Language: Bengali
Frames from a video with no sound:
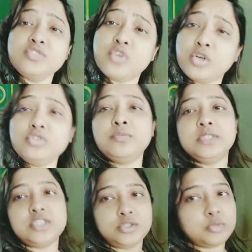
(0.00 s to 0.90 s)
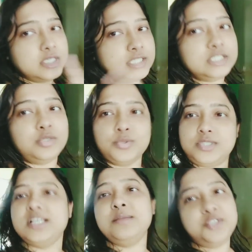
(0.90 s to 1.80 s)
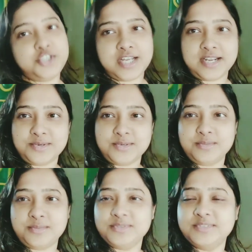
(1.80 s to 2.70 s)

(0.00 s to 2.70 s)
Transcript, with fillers: চলো তোমাদের সাথে ওখানে কি করছে আমি শেয়ার করব।